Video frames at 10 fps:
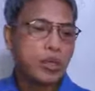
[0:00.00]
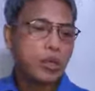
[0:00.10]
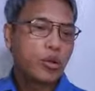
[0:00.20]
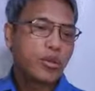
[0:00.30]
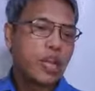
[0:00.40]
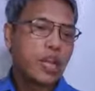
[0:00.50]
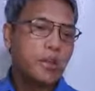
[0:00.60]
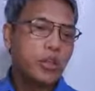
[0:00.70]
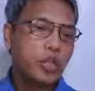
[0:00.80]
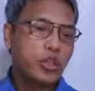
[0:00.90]
kundi
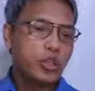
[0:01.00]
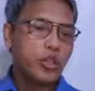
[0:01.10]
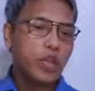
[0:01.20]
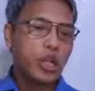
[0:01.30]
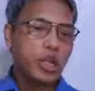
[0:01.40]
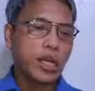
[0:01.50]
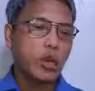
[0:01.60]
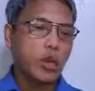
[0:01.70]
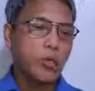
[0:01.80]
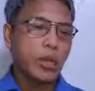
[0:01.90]
alamin ninyo kung anong
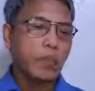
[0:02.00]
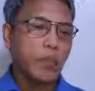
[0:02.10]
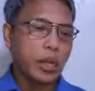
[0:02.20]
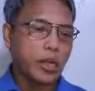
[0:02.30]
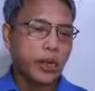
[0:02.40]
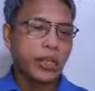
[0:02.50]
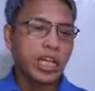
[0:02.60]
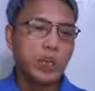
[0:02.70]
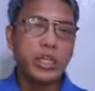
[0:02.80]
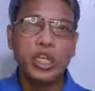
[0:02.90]
kalooban ng Panginoon na
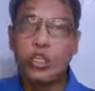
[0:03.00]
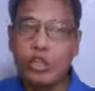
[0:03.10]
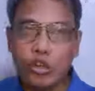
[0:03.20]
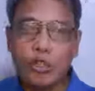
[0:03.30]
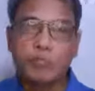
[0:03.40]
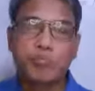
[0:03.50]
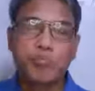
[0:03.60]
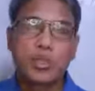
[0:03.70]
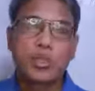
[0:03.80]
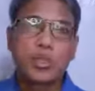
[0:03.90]
gawin ninyo.
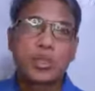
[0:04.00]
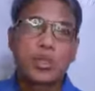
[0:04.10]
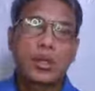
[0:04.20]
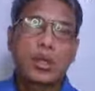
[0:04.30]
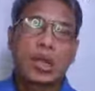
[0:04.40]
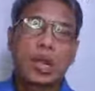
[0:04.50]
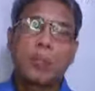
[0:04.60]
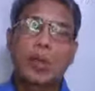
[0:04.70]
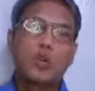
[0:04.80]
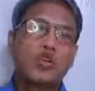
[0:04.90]
Ang
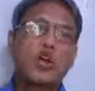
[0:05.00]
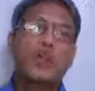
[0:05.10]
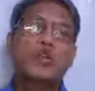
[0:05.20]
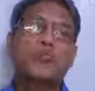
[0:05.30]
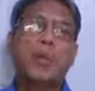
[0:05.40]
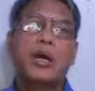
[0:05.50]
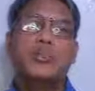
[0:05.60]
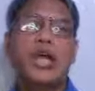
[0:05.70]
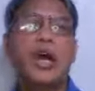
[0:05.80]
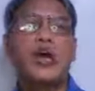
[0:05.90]
malungkot, may mga
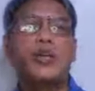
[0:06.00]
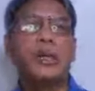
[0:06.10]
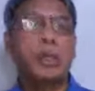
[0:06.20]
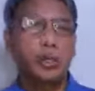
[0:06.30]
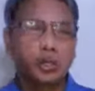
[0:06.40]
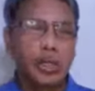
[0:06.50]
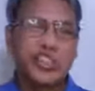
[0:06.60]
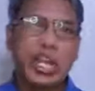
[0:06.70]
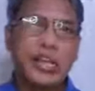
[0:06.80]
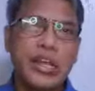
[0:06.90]
tao na marunong na
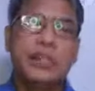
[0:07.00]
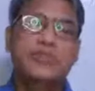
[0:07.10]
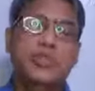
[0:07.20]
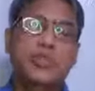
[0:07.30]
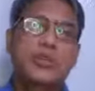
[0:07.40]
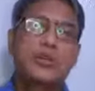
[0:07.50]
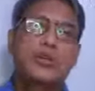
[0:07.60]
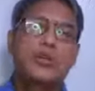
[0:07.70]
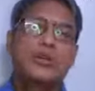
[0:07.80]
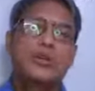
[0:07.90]
sana
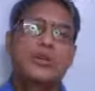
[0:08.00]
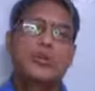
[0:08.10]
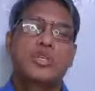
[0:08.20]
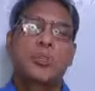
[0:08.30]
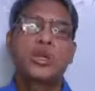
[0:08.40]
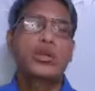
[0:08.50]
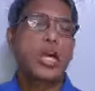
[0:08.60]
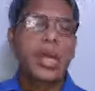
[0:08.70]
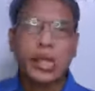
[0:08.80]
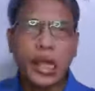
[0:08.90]
Sabihin ko
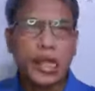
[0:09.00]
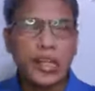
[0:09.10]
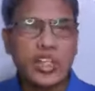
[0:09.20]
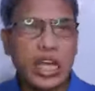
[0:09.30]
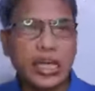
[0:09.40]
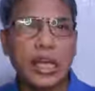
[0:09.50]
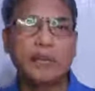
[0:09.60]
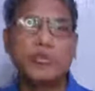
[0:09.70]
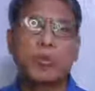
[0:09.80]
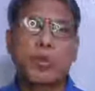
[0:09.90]
nakakilala na
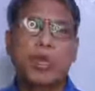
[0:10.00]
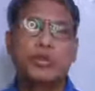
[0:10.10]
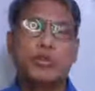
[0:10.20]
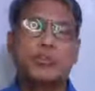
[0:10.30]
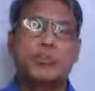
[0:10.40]
sana sa Panginoon.